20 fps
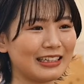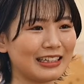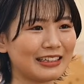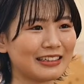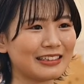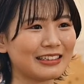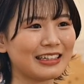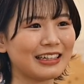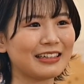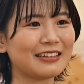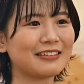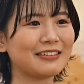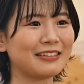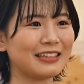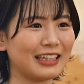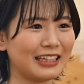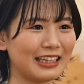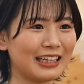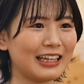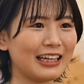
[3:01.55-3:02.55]
たくさん
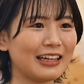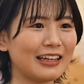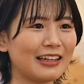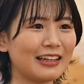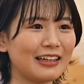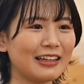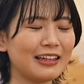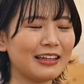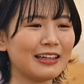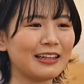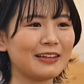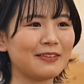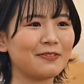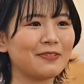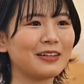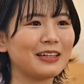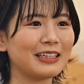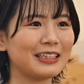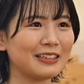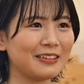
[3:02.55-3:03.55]
触れてやっ
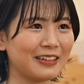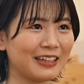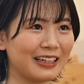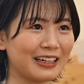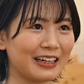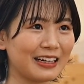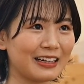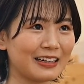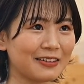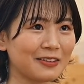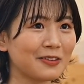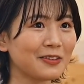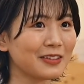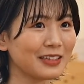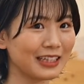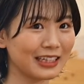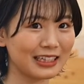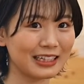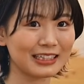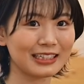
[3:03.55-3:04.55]
ぱりそれが
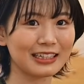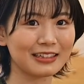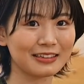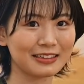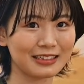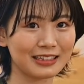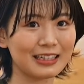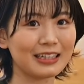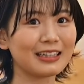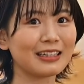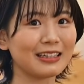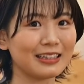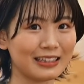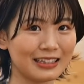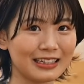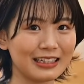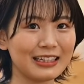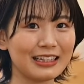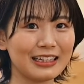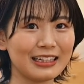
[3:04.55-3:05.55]
献立作成だっ
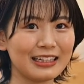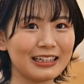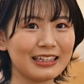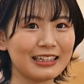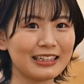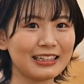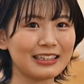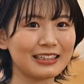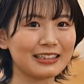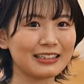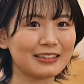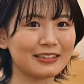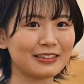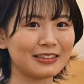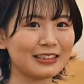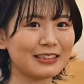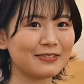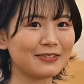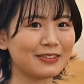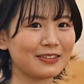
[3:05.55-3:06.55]
たりそ
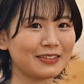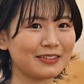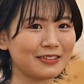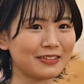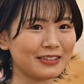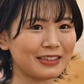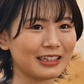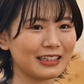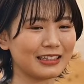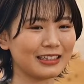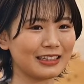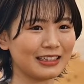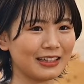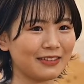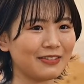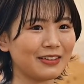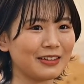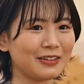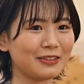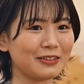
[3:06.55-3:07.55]
の自分の普段
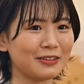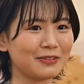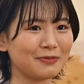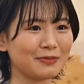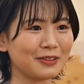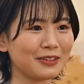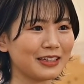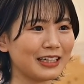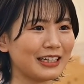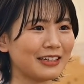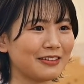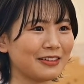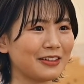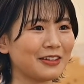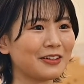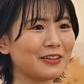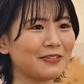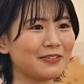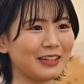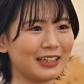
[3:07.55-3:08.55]
食べるものへの
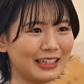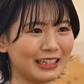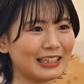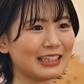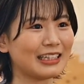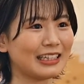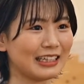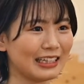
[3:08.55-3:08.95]
興味